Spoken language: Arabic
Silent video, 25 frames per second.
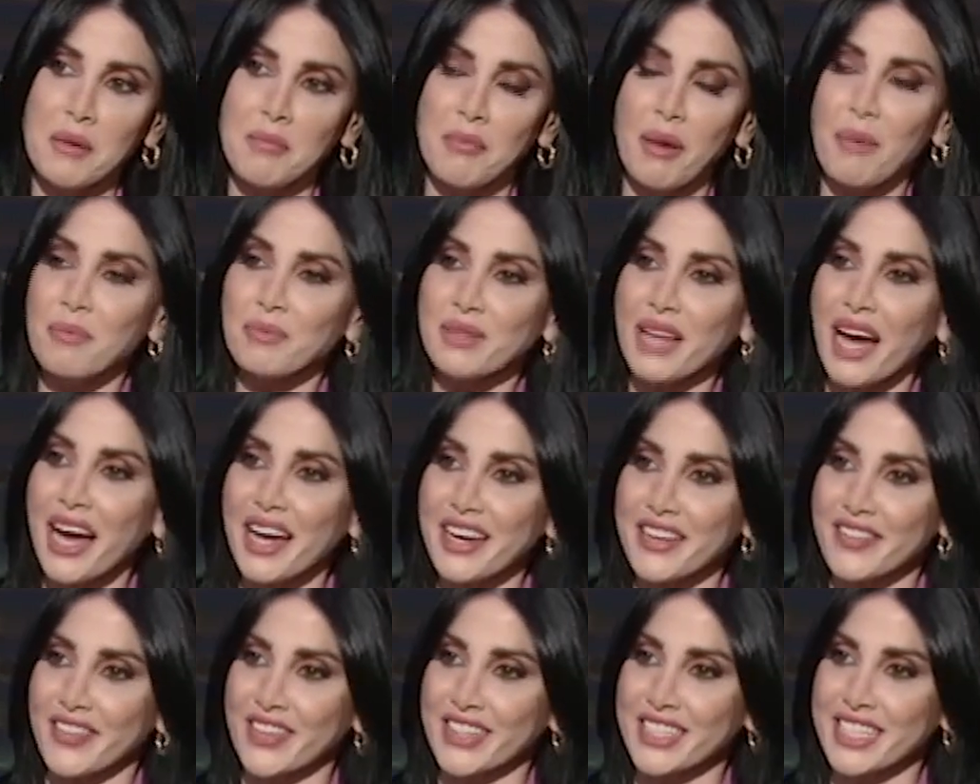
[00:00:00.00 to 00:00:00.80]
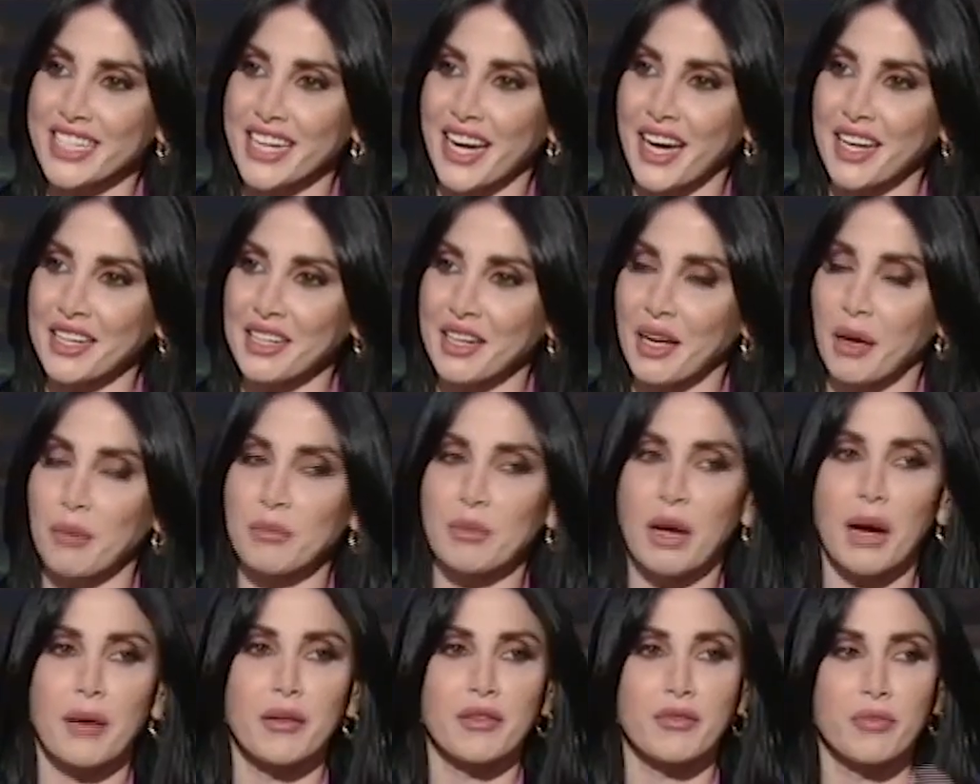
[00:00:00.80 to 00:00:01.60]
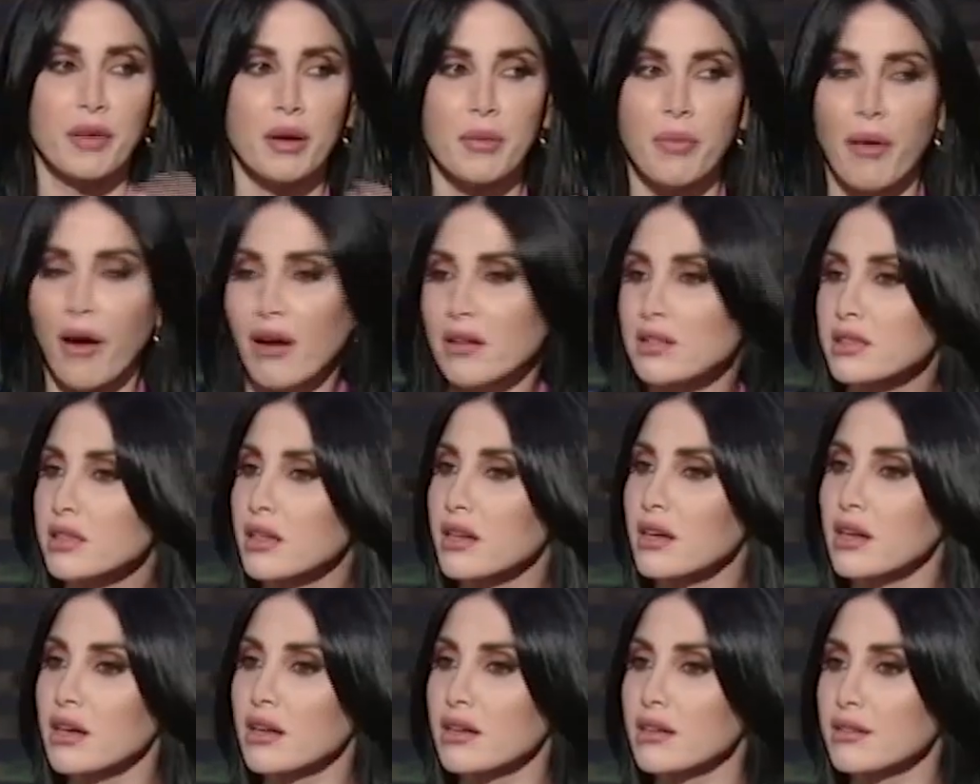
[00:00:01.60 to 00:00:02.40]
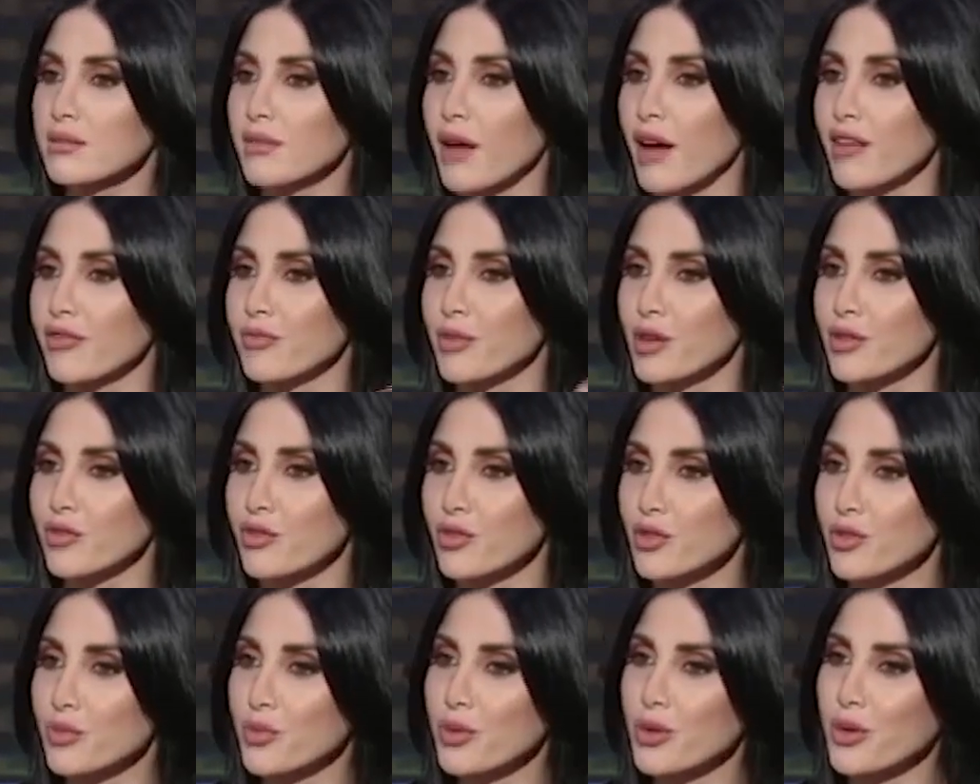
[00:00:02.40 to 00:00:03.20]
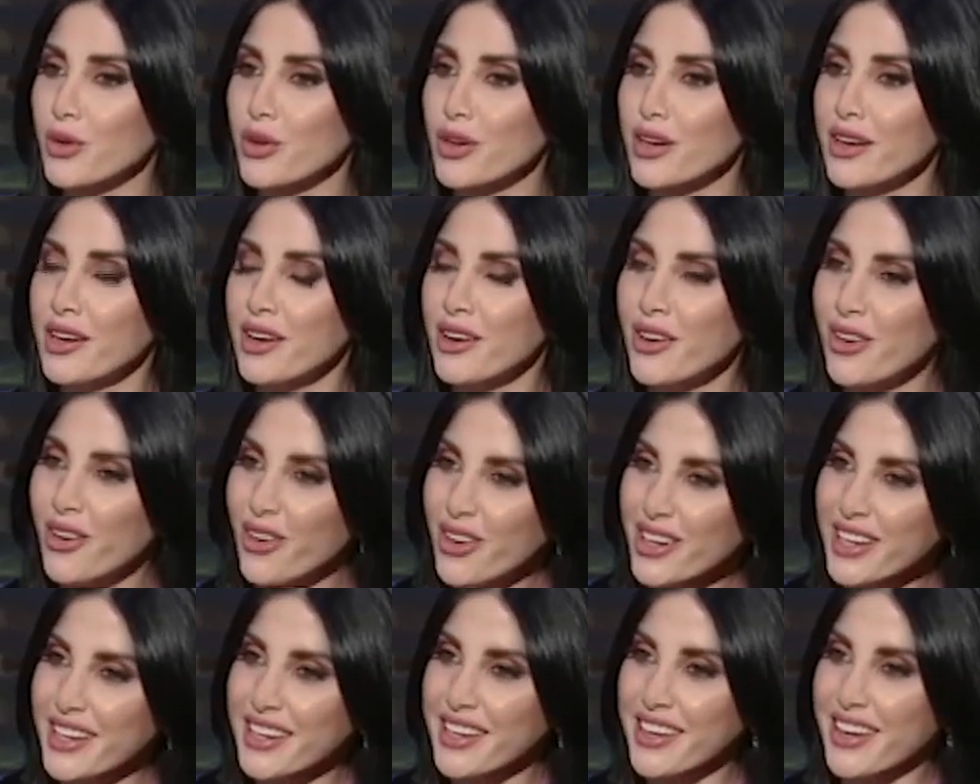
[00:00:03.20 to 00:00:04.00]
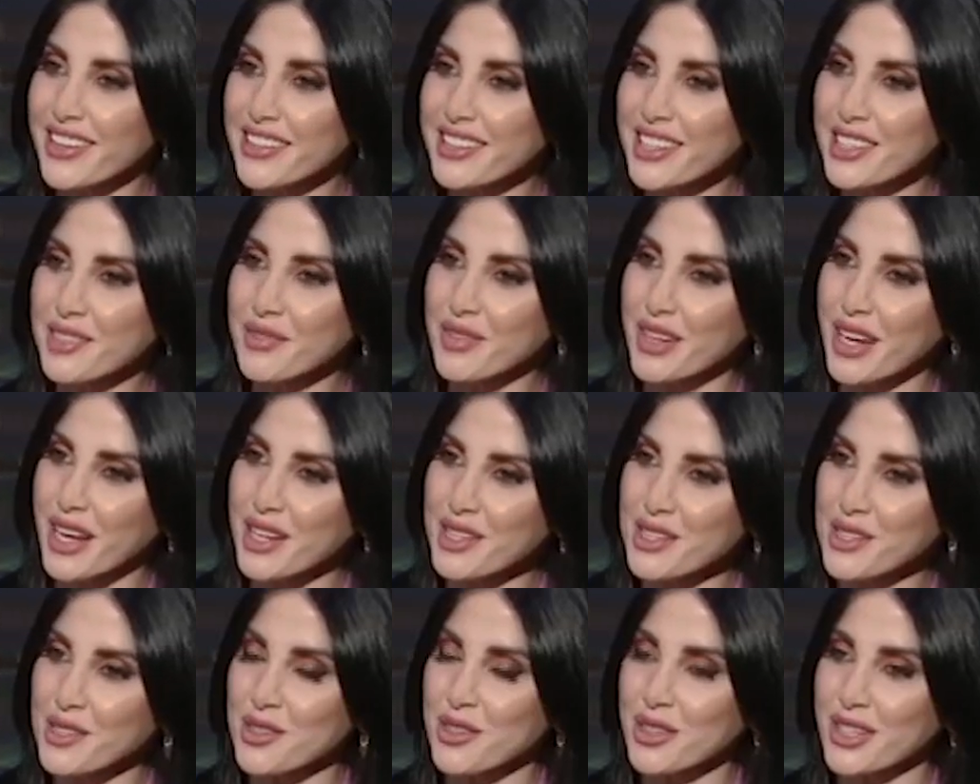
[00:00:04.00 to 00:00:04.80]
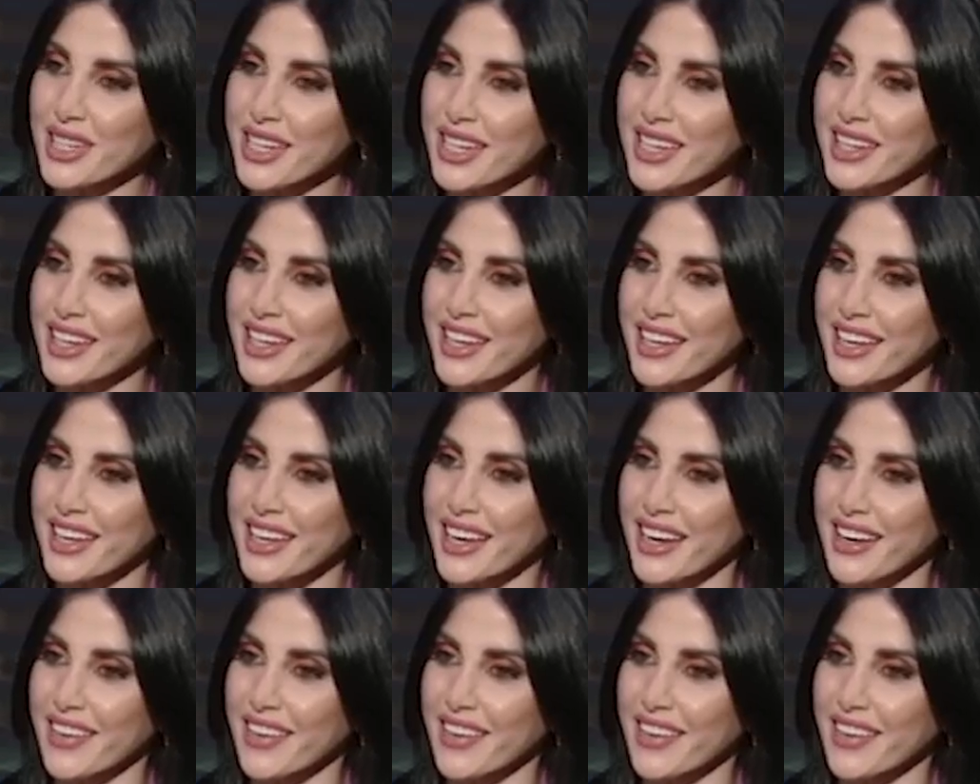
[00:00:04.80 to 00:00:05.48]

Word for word: ما بتعرف كثير عنها يعني بنعرف بالباسكت بنعرف بالفوتبول هول الرياضات بنحسهم هيك آه،